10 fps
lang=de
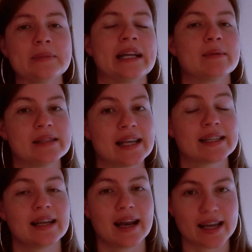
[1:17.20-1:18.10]
mit einem sehr,
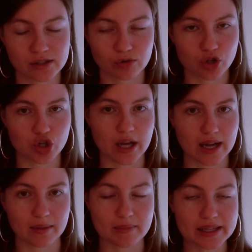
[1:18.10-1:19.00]
sehr
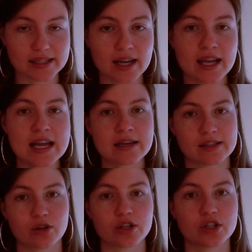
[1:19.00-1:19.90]
leistungsstarken Mixer.
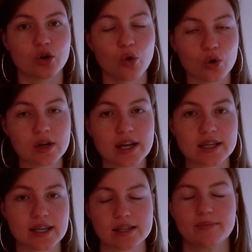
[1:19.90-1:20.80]
Der sollte
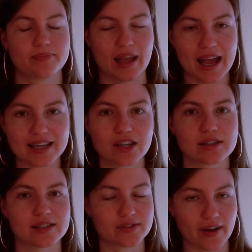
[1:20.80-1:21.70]
100, äh,
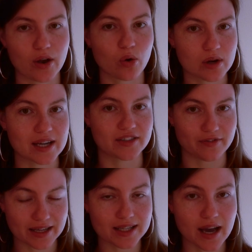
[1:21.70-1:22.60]

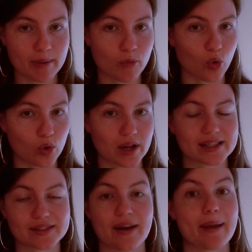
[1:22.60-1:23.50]
1200 Watt haben
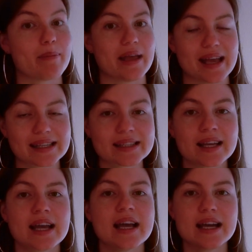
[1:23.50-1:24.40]
oder 2 PS.
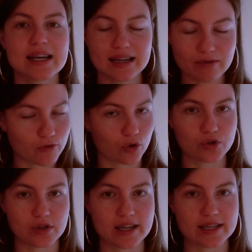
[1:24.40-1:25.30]

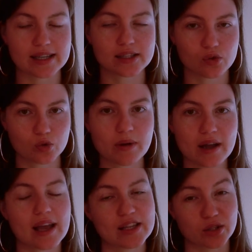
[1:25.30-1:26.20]
Funktioniert das super.
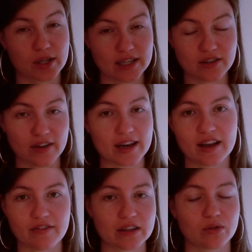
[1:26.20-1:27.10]
Er sollte nicht
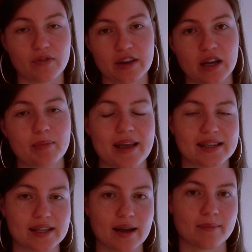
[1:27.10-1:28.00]
weniger Watt oder weniger
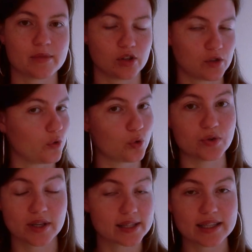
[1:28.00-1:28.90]
PS haben, sonst
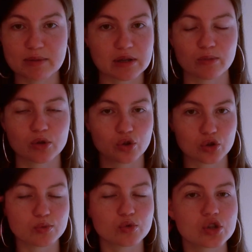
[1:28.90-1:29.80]
funktioniert es nicht mit dem
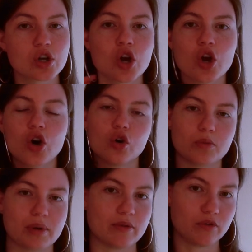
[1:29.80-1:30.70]
Nussmus.
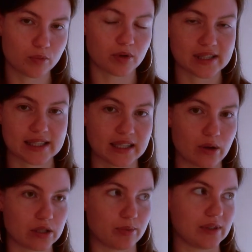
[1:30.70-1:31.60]
Und bei dem Food Processor
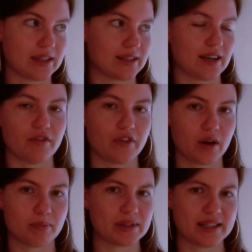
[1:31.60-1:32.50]
dauert der Prozess
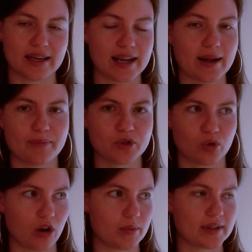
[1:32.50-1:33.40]
einfach ein bisschen länger. So
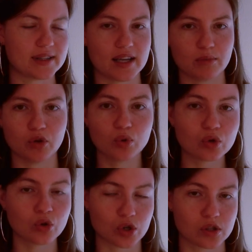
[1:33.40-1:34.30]
glaube ich 10
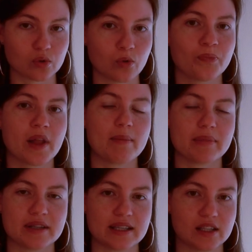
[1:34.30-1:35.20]
Minuten oder so,
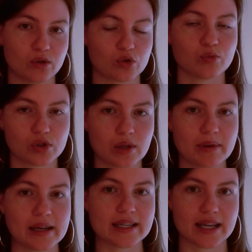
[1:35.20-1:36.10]
bis sich das Nussmus
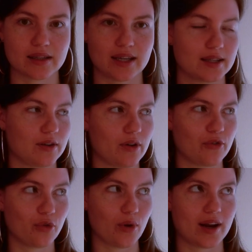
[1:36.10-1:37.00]
gebildet hat. Ich hatte
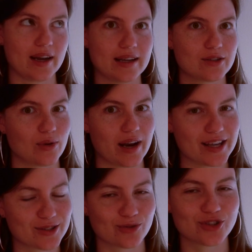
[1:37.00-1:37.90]
früher einen nicht so
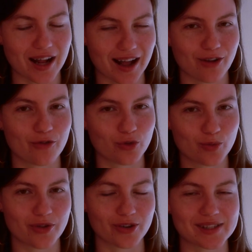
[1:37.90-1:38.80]
leistungsstarken
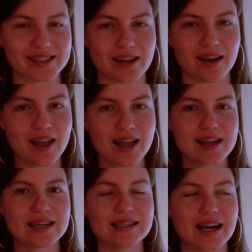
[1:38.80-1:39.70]
Food Processor.
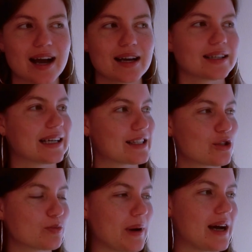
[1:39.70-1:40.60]
Da hat der
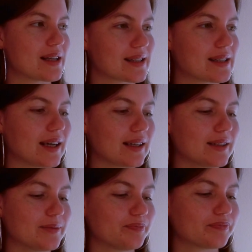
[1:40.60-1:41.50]
ganze Spaß
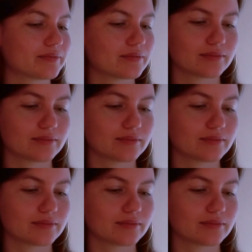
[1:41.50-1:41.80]
dann